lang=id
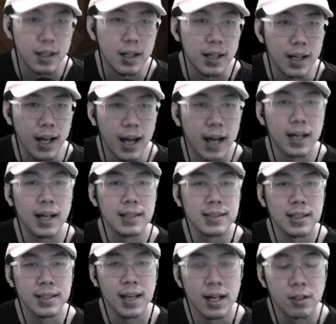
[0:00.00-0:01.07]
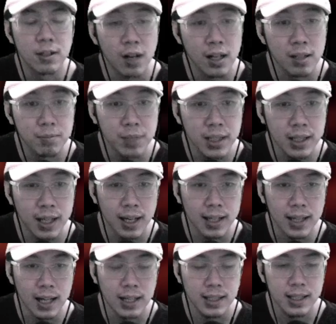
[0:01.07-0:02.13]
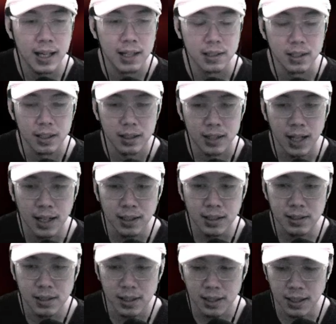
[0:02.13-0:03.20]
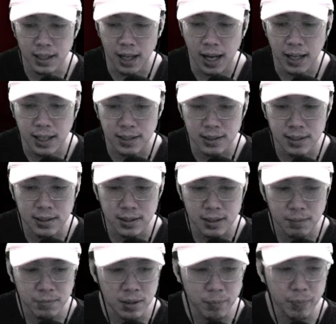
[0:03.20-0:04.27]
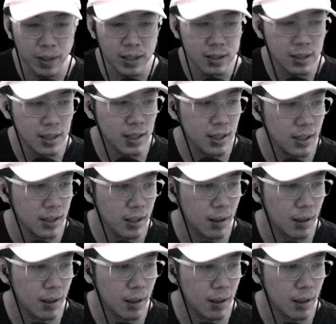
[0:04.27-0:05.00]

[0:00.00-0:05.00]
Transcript: nah gacanya kurang lebih kayak tadi ya dan di sini ada sistem seperti